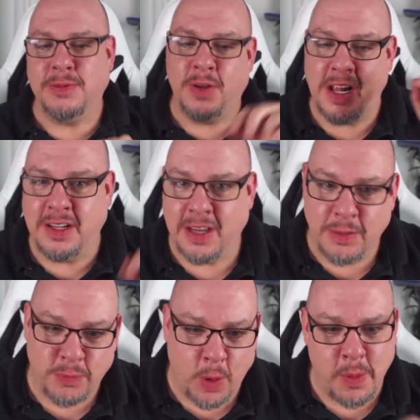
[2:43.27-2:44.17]
weil der
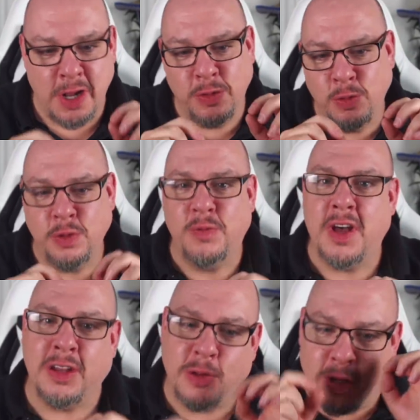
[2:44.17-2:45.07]

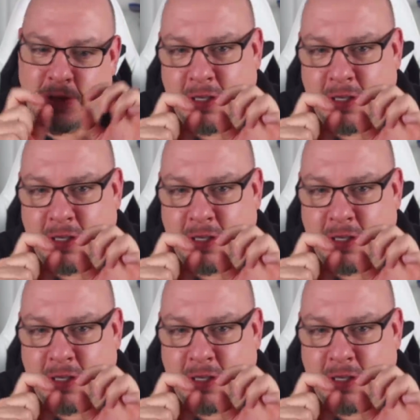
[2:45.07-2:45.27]
Formaldehydwert dort